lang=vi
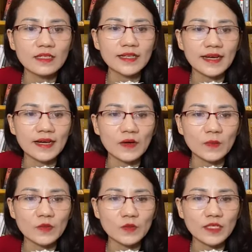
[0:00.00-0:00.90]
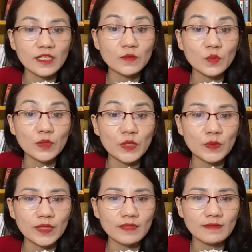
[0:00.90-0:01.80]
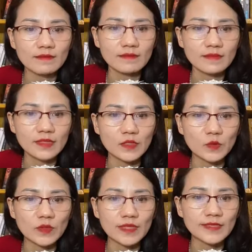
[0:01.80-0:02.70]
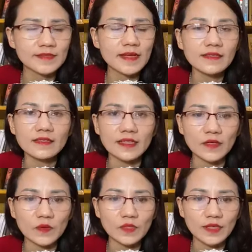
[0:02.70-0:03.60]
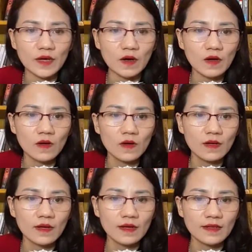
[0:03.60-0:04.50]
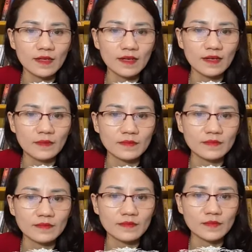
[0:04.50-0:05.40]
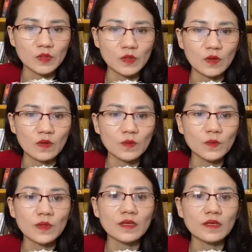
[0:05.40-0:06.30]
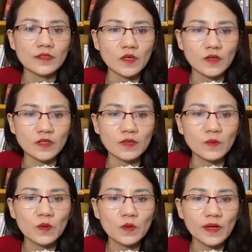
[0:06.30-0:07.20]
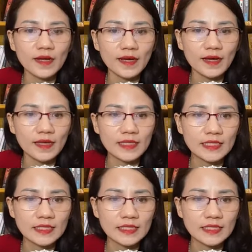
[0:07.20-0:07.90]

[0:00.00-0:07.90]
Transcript: cái người nào mà chúng ta tiếp xúc nhiều nhất thì chúng ta sẽ dễ trở thành con người đó nên là mình có quyền lựa chọn những cái mối quan hệ